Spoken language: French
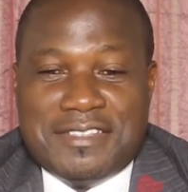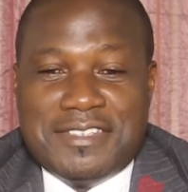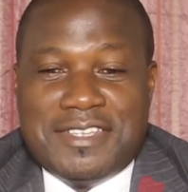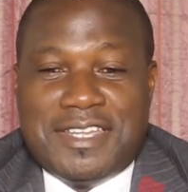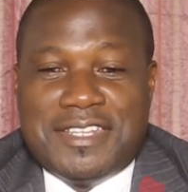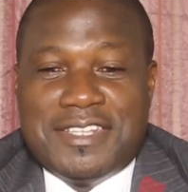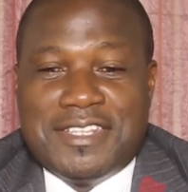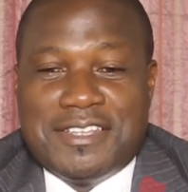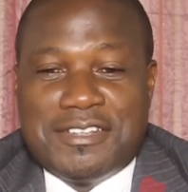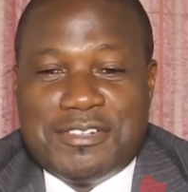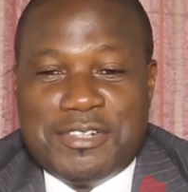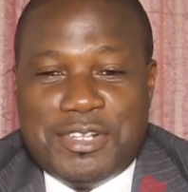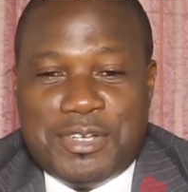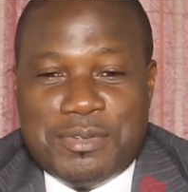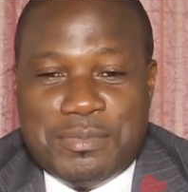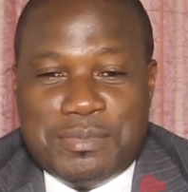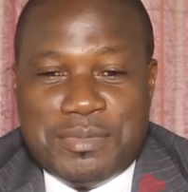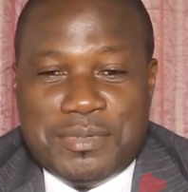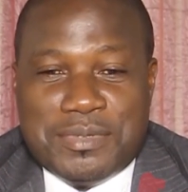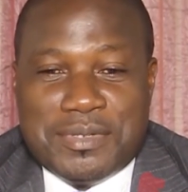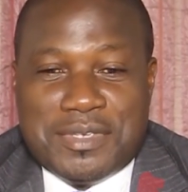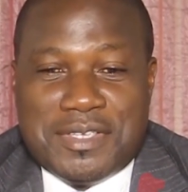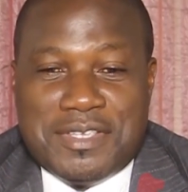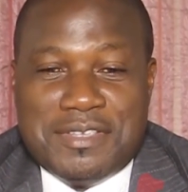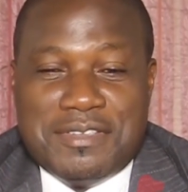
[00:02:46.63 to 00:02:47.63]
Il y a des
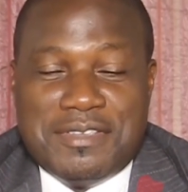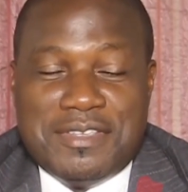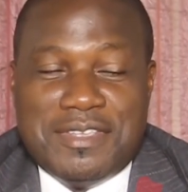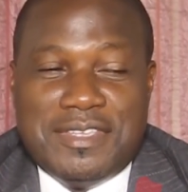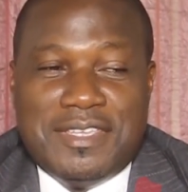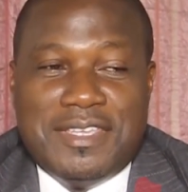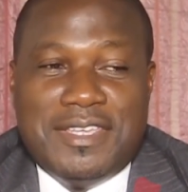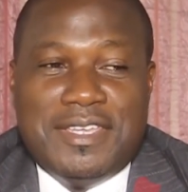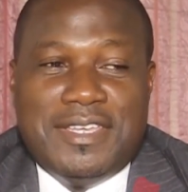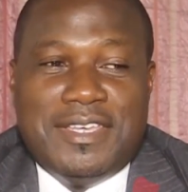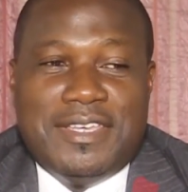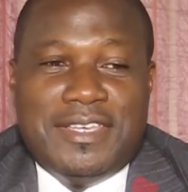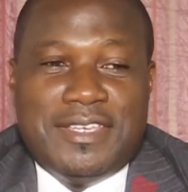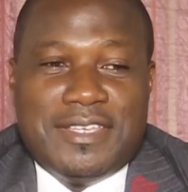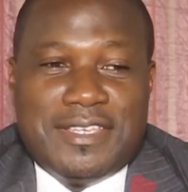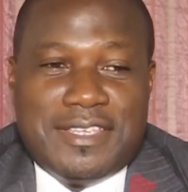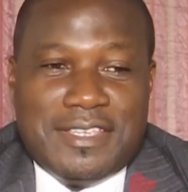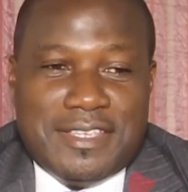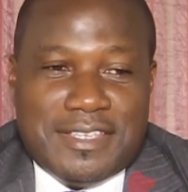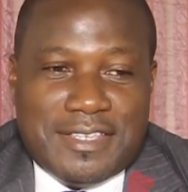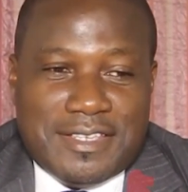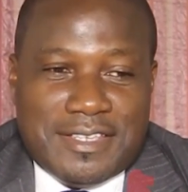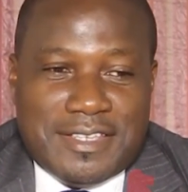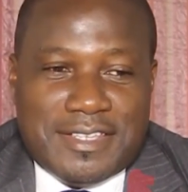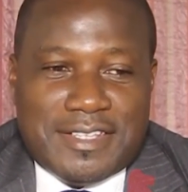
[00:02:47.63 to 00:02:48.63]
clubs qui,
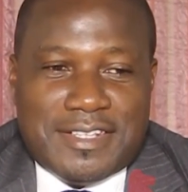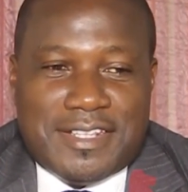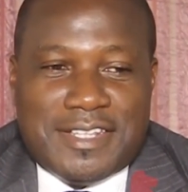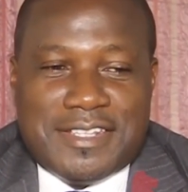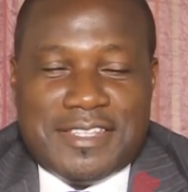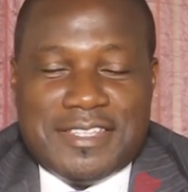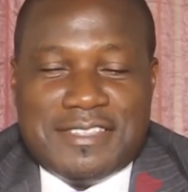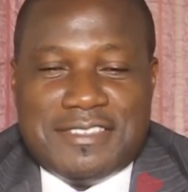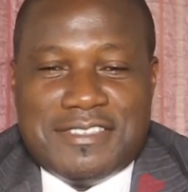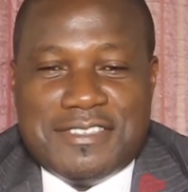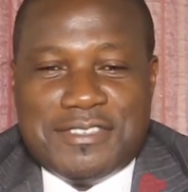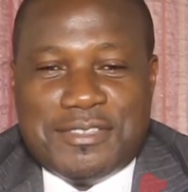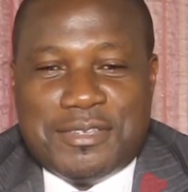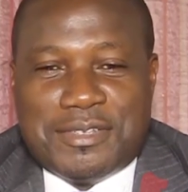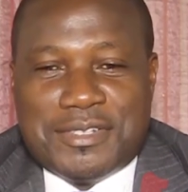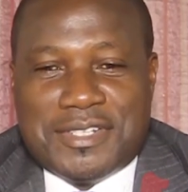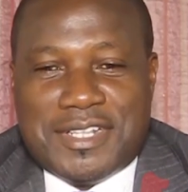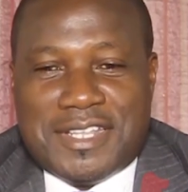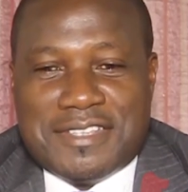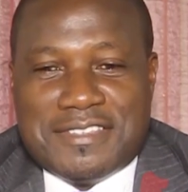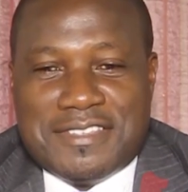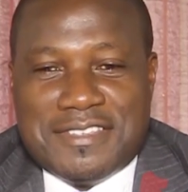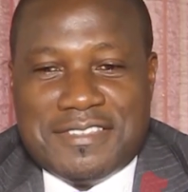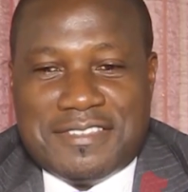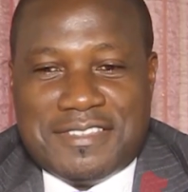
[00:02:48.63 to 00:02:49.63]
des décisions de
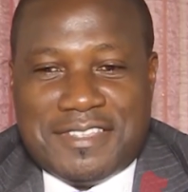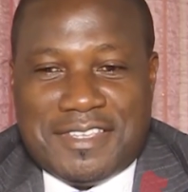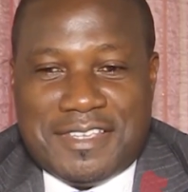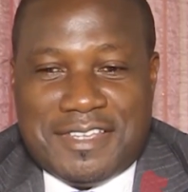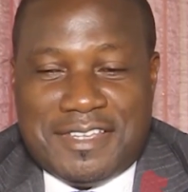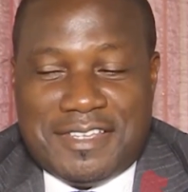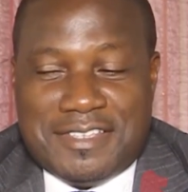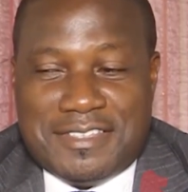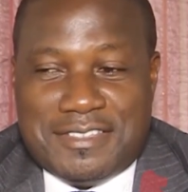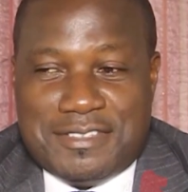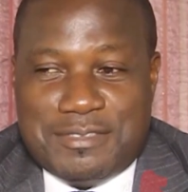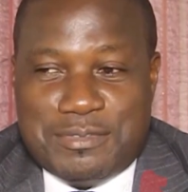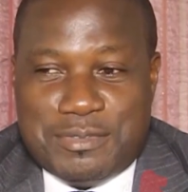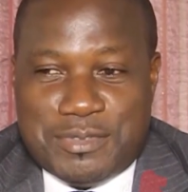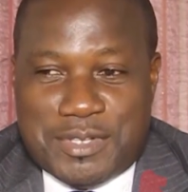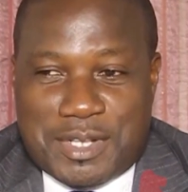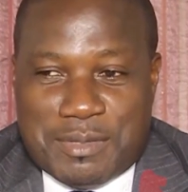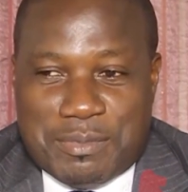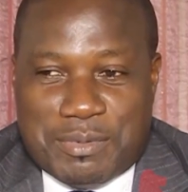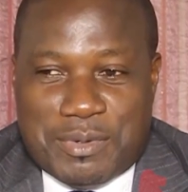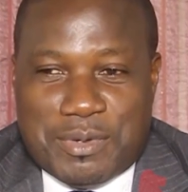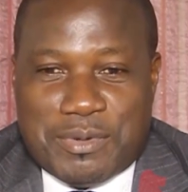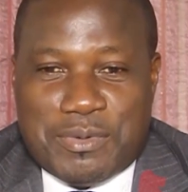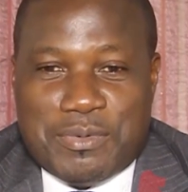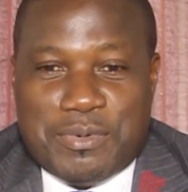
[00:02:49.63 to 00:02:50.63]
la CCA, si vous
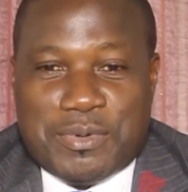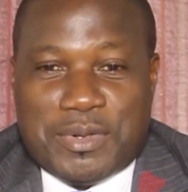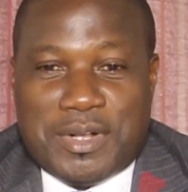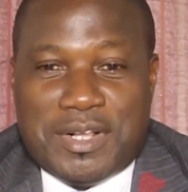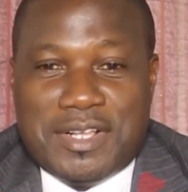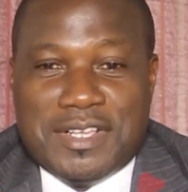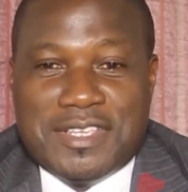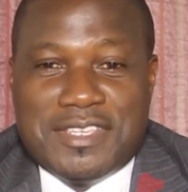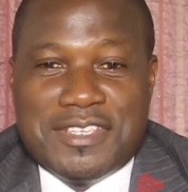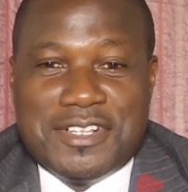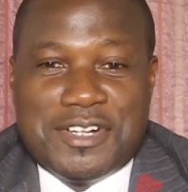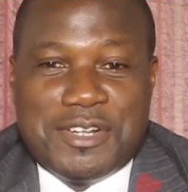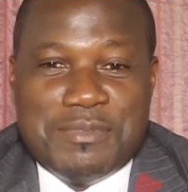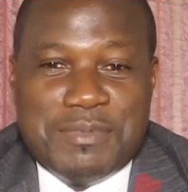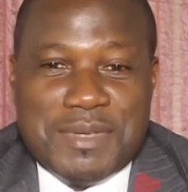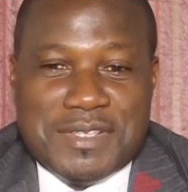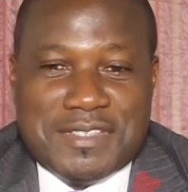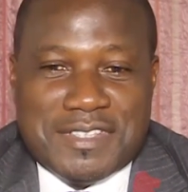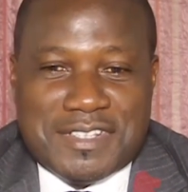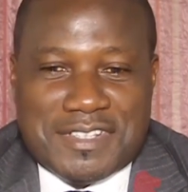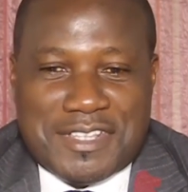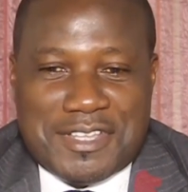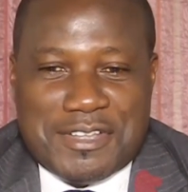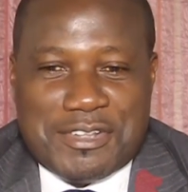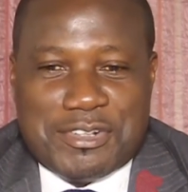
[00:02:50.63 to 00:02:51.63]
n'êtes pas au courant, qui remet
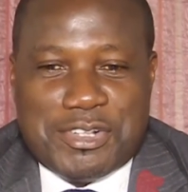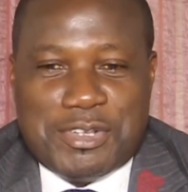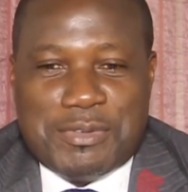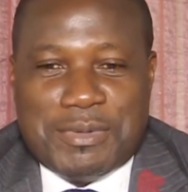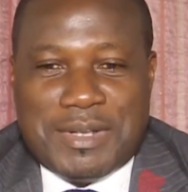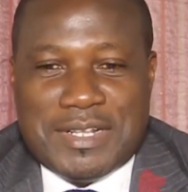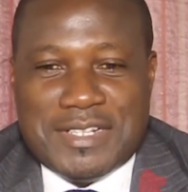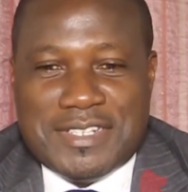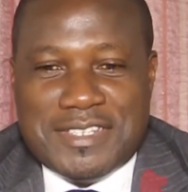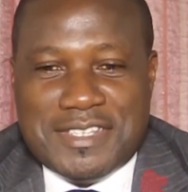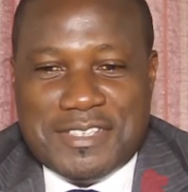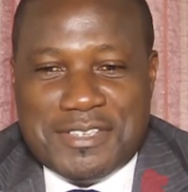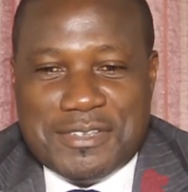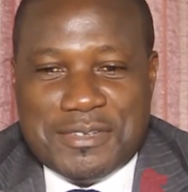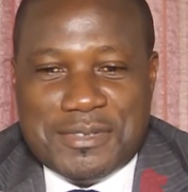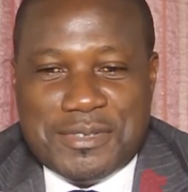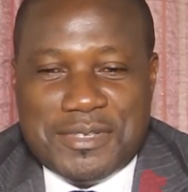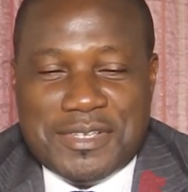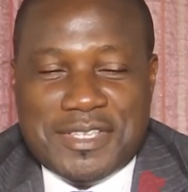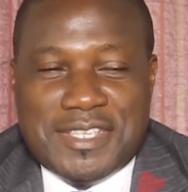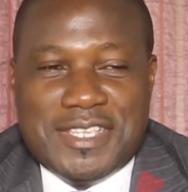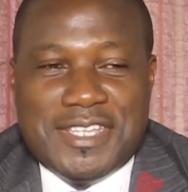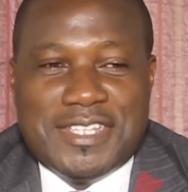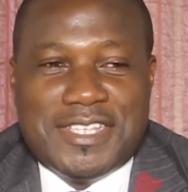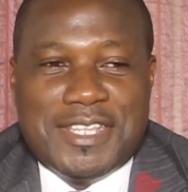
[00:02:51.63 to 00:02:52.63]
certains clubs en Ligue
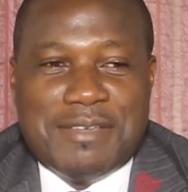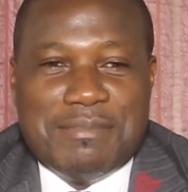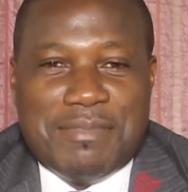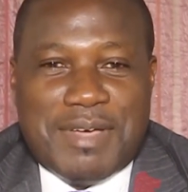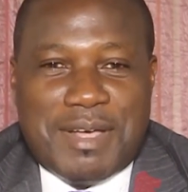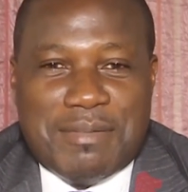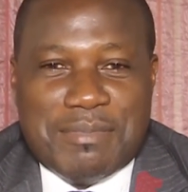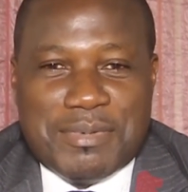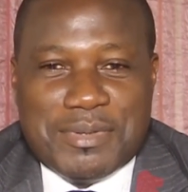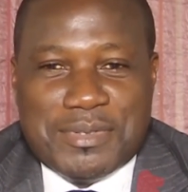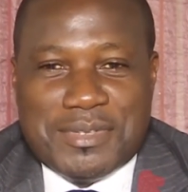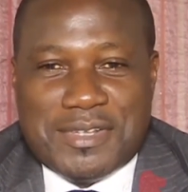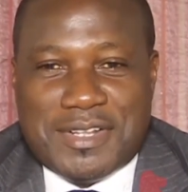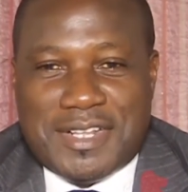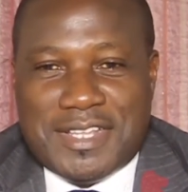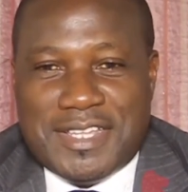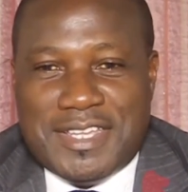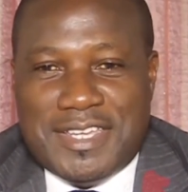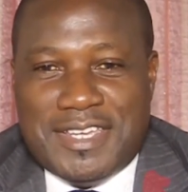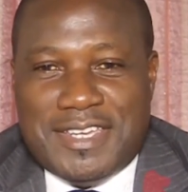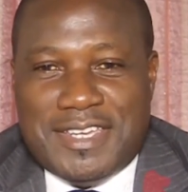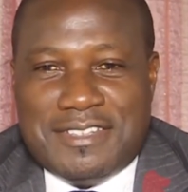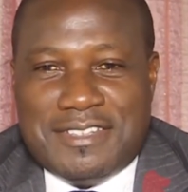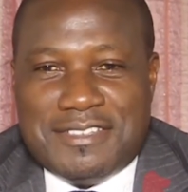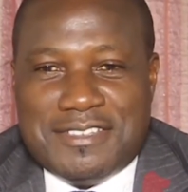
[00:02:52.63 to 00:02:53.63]
2 qui étaient membres de,
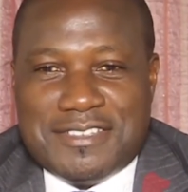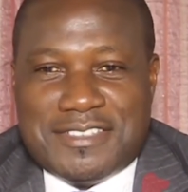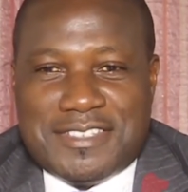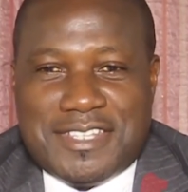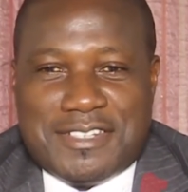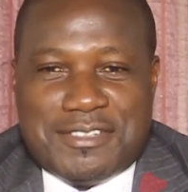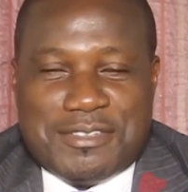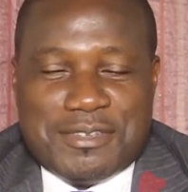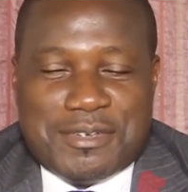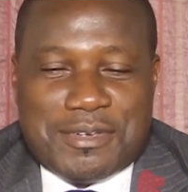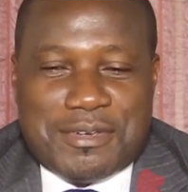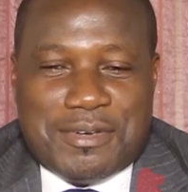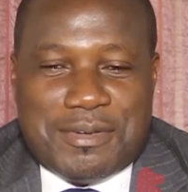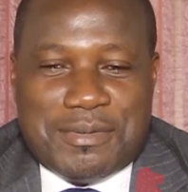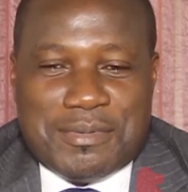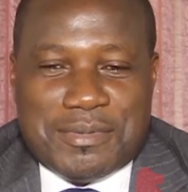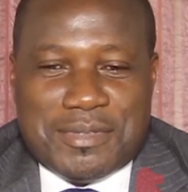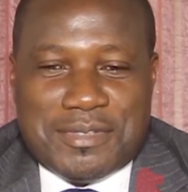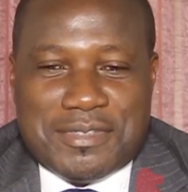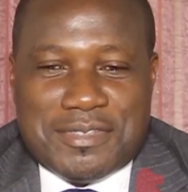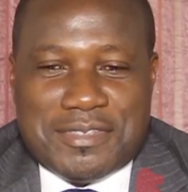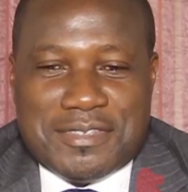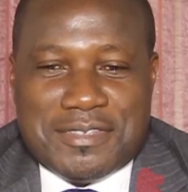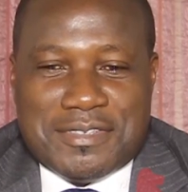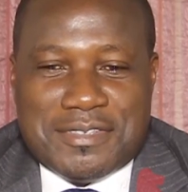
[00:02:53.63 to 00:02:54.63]
cette,
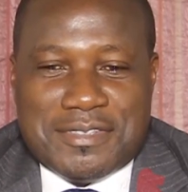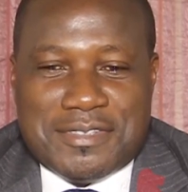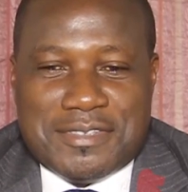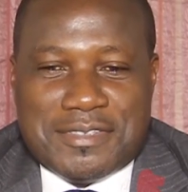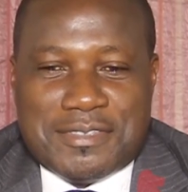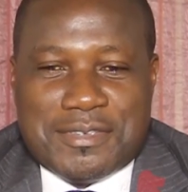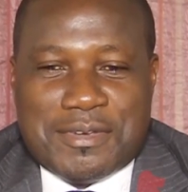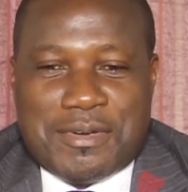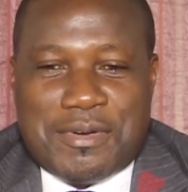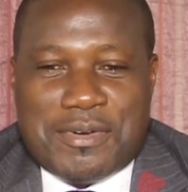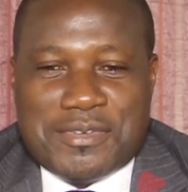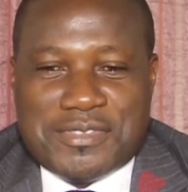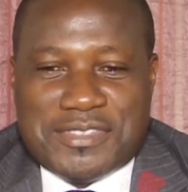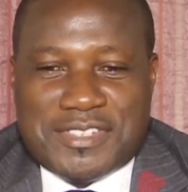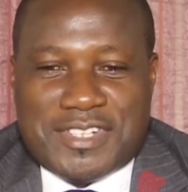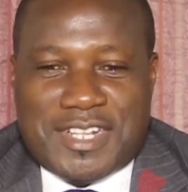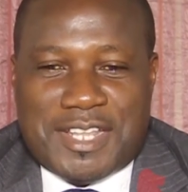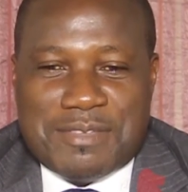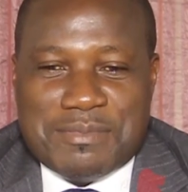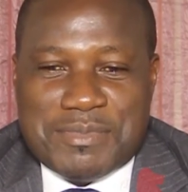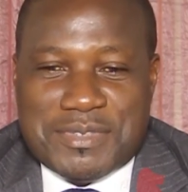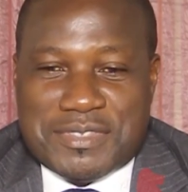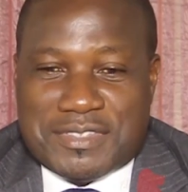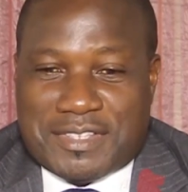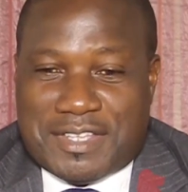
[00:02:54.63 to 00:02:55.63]
de, ce conseil
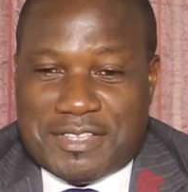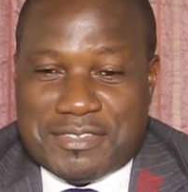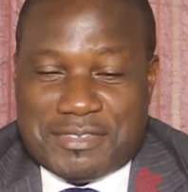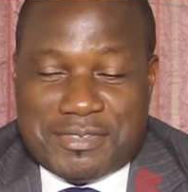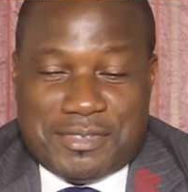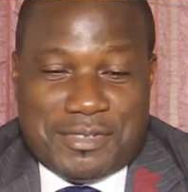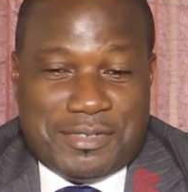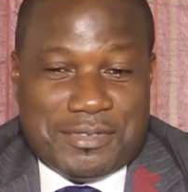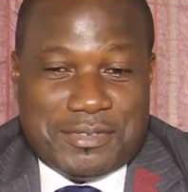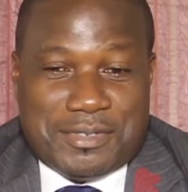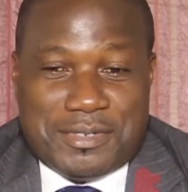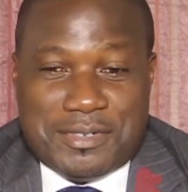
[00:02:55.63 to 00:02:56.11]
d'administration.